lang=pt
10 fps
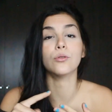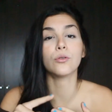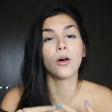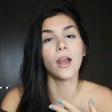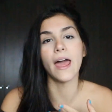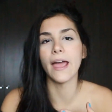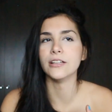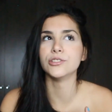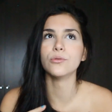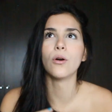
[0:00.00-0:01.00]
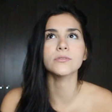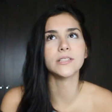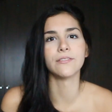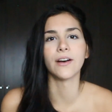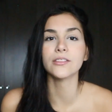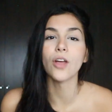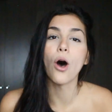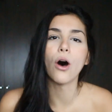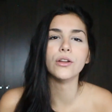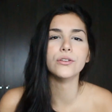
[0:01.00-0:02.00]
o colégio, um
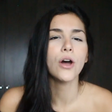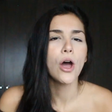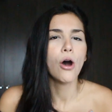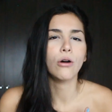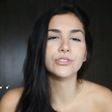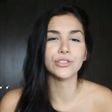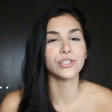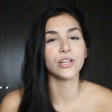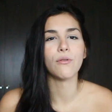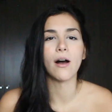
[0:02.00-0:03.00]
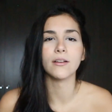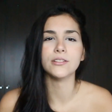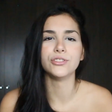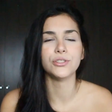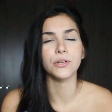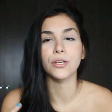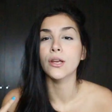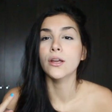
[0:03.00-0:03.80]
conservatório onde tinham aulas de